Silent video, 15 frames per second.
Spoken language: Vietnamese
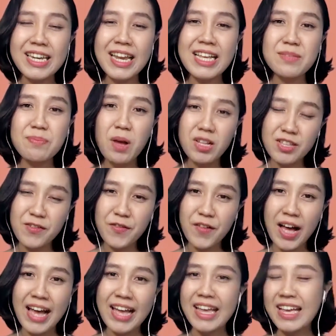trên
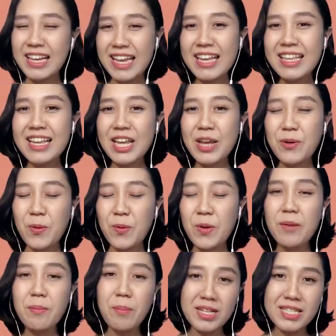Spotify Khi tình yêu đủ
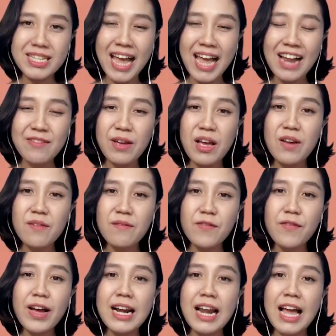lớn podcast
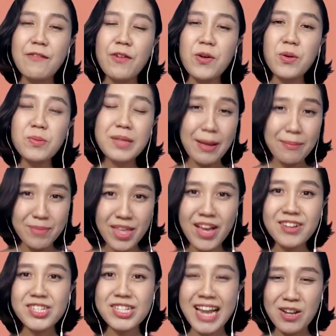và phát lại vào lúc 8
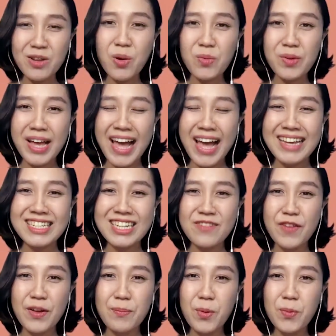giờ sáng cùng ngày
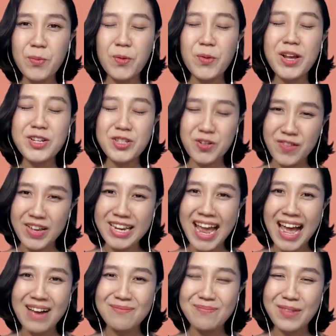trên Facebook Prudential Việt
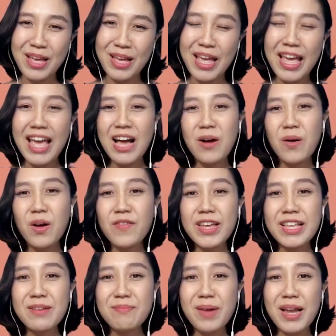Nam. Quý
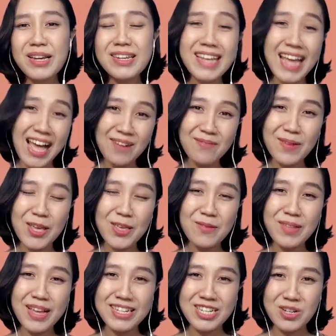vị thân mến, ngày hôm nay
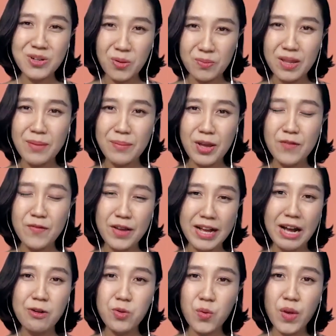chúng ta sẽ cùng tìm hiểu về
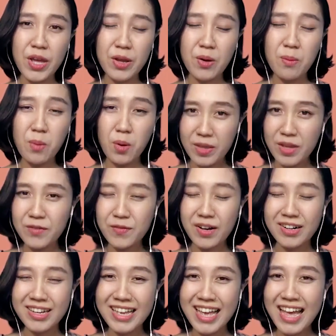câu chuyện của một nhân vật